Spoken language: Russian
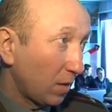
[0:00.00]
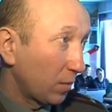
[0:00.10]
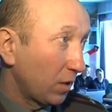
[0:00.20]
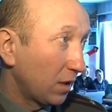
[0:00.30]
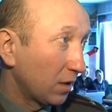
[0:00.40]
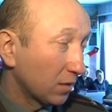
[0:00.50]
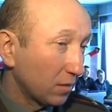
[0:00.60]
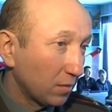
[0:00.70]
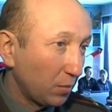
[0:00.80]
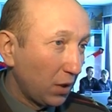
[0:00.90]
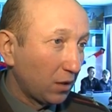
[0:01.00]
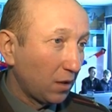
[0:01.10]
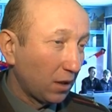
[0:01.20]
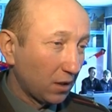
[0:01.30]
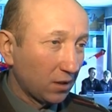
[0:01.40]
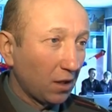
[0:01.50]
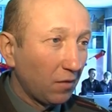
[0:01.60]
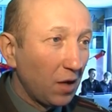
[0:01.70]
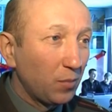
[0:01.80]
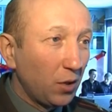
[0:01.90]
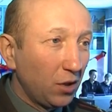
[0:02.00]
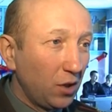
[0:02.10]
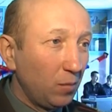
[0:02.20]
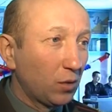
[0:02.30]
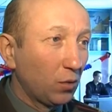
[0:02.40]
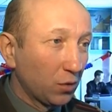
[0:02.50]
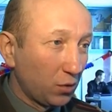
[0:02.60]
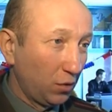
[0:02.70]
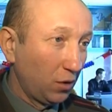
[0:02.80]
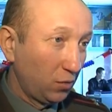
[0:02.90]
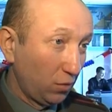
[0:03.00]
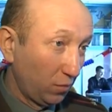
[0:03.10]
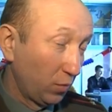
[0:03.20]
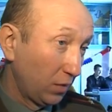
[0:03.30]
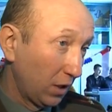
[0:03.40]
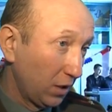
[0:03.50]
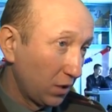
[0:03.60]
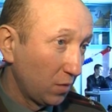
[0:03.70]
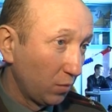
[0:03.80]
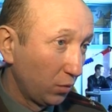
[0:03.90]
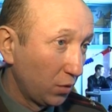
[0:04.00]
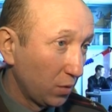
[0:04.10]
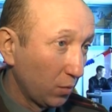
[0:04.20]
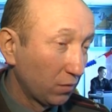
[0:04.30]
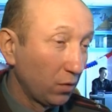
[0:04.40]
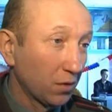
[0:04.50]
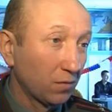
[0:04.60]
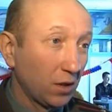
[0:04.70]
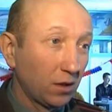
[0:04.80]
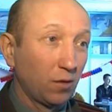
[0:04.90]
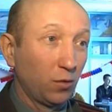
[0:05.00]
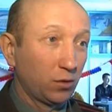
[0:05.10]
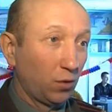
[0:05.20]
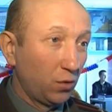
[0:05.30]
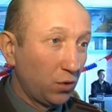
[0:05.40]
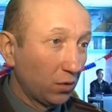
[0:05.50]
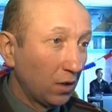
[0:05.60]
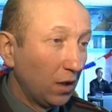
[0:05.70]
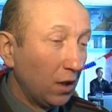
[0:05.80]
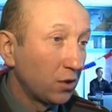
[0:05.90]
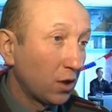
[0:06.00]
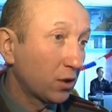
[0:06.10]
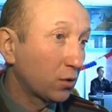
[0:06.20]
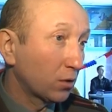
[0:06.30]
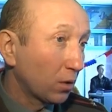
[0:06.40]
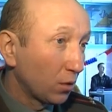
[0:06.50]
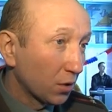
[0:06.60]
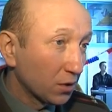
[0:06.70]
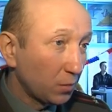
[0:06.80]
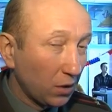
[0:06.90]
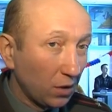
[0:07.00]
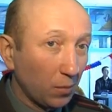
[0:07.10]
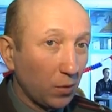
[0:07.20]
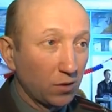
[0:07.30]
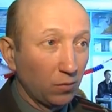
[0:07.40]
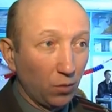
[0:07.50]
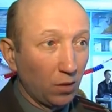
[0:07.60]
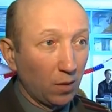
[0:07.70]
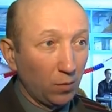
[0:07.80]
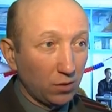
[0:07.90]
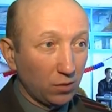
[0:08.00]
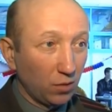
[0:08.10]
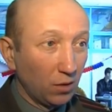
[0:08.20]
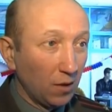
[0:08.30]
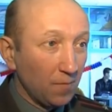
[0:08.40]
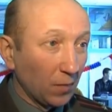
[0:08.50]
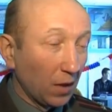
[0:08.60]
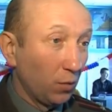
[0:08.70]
как бы перед, раскрываем перед ними то, что их ждет в дальнейшем будущем. Он должен стать на воинский учет. Через год он должен прийти на призывную комиссию. И